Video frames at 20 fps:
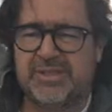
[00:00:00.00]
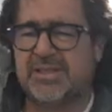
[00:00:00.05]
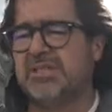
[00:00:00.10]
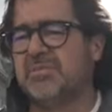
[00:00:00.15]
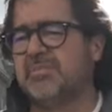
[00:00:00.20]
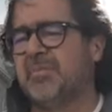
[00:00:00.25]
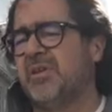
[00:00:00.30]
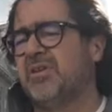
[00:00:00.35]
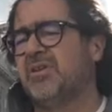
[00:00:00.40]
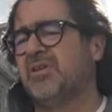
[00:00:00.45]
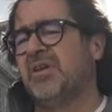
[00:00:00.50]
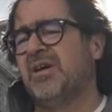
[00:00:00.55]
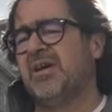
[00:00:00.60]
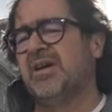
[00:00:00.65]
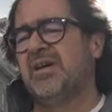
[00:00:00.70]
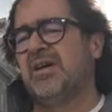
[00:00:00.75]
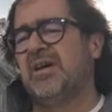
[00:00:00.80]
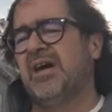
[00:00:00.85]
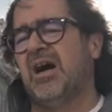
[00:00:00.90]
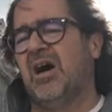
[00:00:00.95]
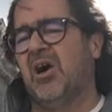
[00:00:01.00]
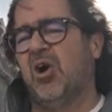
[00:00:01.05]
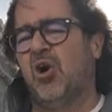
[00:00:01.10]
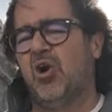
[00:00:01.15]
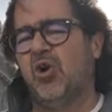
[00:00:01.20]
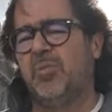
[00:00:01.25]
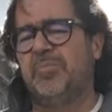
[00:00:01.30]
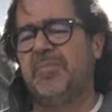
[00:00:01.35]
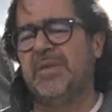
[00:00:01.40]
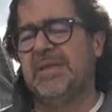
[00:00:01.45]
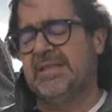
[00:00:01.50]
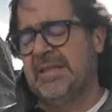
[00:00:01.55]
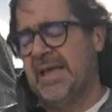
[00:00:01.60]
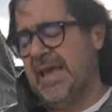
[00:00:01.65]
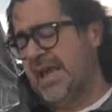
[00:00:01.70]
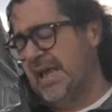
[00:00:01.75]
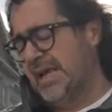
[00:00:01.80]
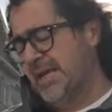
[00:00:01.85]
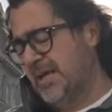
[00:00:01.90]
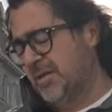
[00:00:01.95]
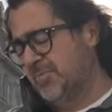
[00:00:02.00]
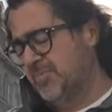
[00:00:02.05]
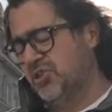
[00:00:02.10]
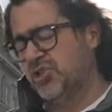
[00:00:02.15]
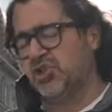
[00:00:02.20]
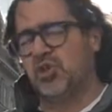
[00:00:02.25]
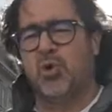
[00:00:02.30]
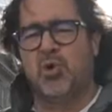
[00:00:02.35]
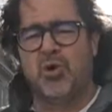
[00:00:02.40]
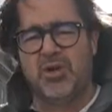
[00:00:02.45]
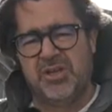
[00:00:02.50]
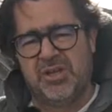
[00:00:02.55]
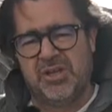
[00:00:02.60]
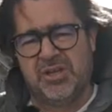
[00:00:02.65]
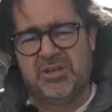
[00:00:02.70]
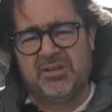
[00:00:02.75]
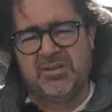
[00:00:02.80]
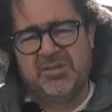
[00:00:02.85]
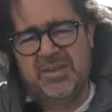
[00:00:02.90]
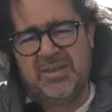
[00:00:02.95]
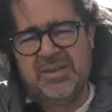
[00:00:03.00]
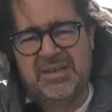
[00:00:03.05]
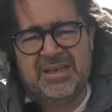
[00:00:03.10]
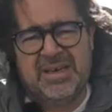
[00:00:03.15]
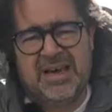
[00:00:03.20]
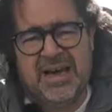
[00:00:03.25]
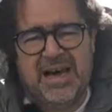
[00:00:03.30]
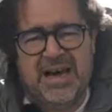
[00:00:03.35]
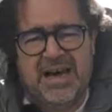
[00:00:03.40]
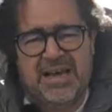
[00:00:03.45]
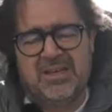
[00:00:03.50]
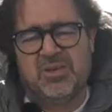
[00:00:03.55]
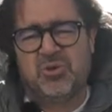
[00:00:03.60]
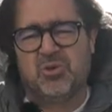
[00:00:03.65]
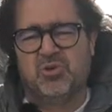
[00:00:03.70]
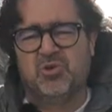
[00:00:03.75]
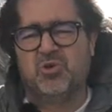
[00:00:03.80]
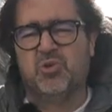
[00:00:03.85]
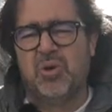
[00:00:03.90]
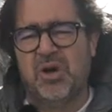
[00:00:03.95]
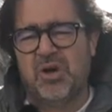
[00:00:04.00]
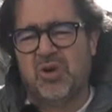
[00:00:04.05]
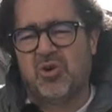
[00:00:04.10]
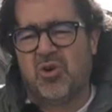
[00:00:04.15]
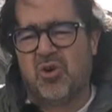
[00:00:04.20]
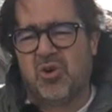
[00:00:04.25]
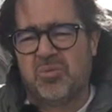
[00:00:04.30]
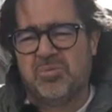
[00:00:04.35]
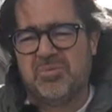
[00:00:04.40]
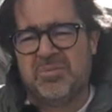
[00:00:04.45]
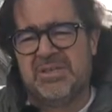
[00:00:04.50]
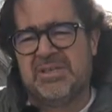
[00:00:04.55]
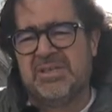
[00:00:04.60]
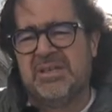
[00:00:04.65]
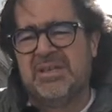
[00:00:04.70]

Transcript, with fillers: dass man auch mit einem solchen Akku durchkommt,